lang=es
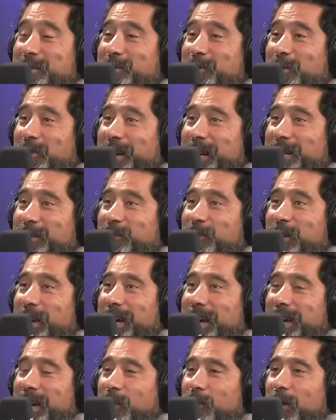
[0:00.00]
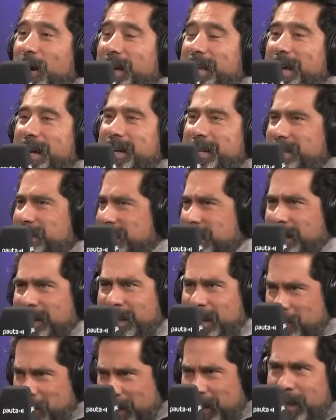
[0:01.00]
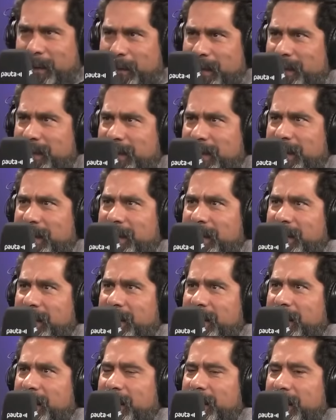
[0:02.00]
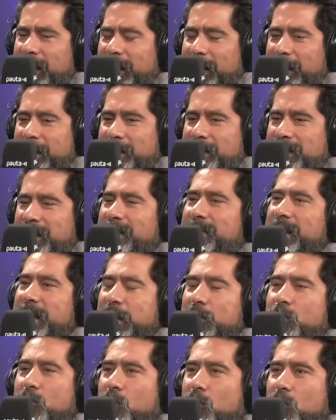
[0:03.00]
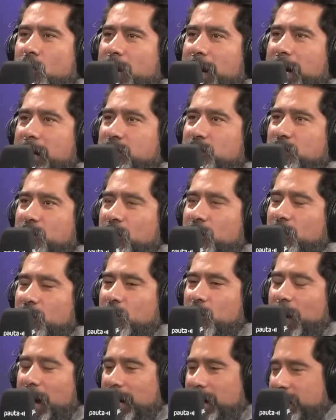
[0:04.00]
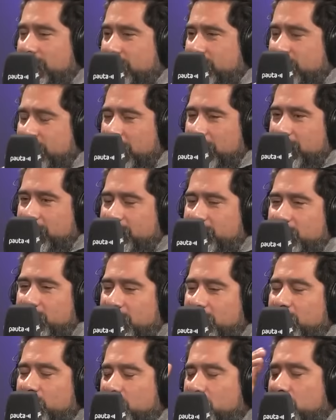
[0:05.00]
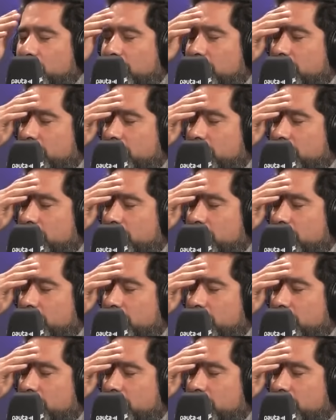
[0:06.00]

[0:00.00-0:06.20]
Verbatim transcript: con esto que no haya que ser tremendamente eh, severo con los casos en los cuales hay cuestiones